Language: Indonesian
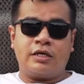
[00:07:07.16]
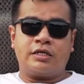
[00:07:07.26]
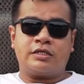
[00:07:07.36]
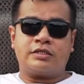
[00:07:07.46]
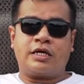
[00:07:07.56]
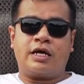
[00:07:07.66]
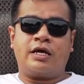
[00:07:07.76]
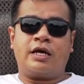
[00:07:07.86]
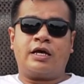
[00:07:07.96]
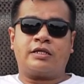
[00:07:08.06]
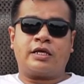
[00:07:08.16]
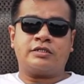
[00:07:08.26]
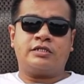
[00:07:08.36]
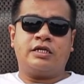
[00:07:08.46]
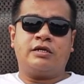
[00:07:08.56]
saya
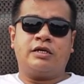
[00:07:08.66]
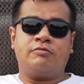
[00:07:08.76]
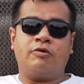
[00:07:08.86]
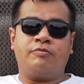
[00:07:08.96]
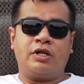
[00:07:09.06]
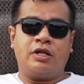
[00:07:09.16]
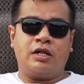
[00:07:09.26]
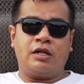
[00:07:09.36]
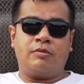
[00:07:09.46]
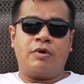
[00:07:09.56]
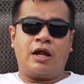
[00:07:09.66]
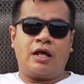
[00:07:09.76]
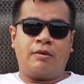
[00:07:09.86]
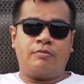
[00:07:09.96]
tes di mobil balap